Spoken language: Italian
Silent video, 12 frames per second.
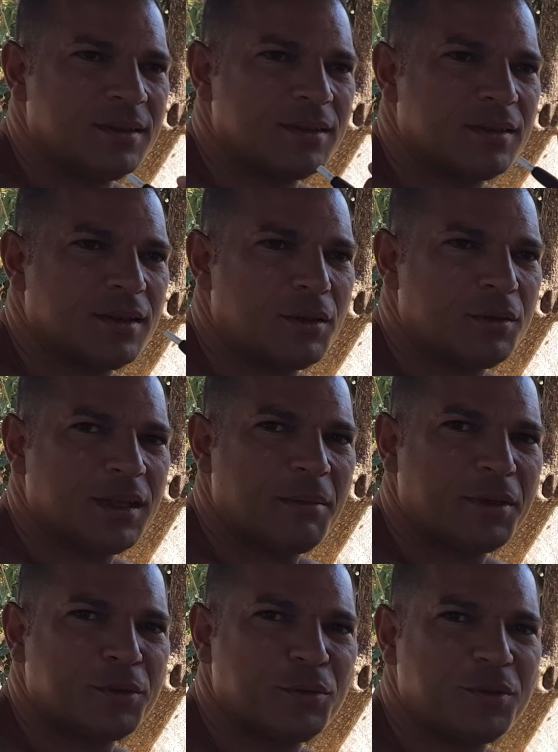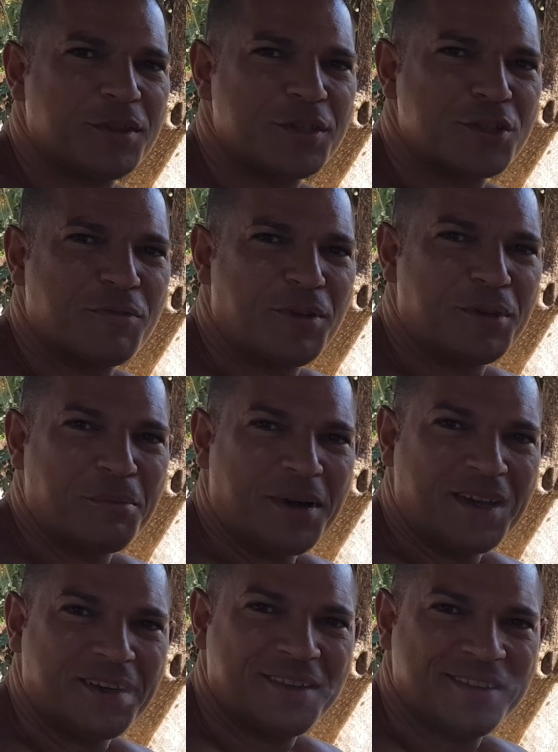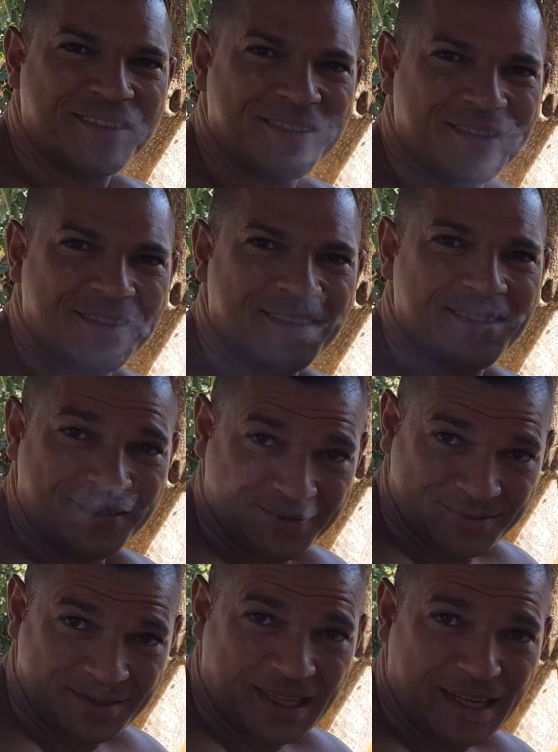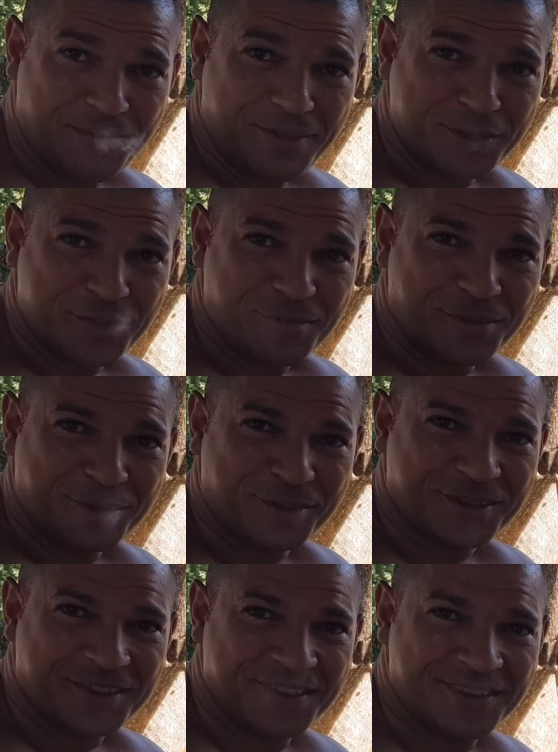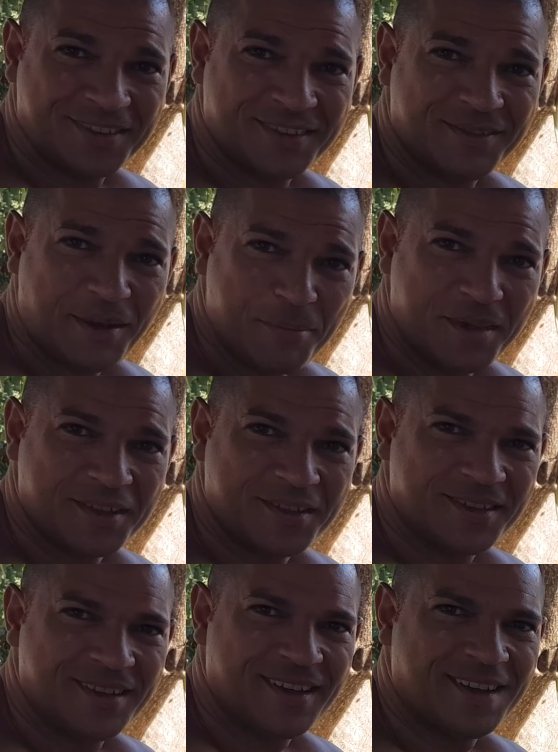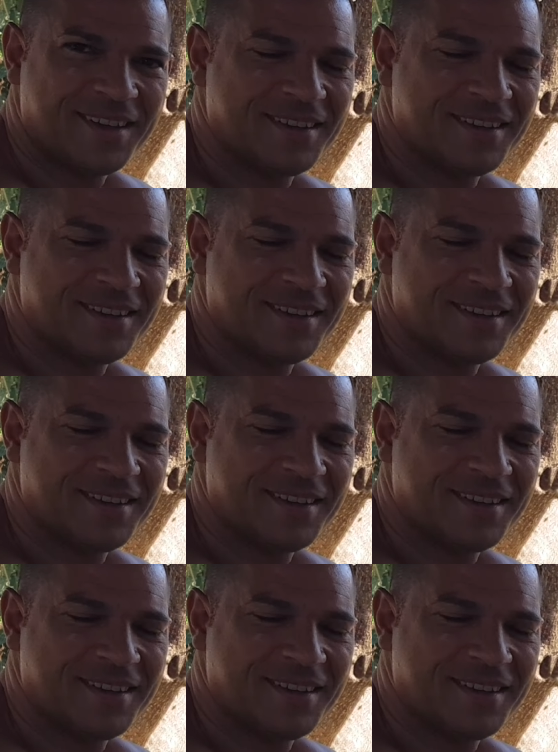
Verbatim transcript: Salutiamo a tutti chi ci vuole male. Alla faccia vostra. Eh. Ah.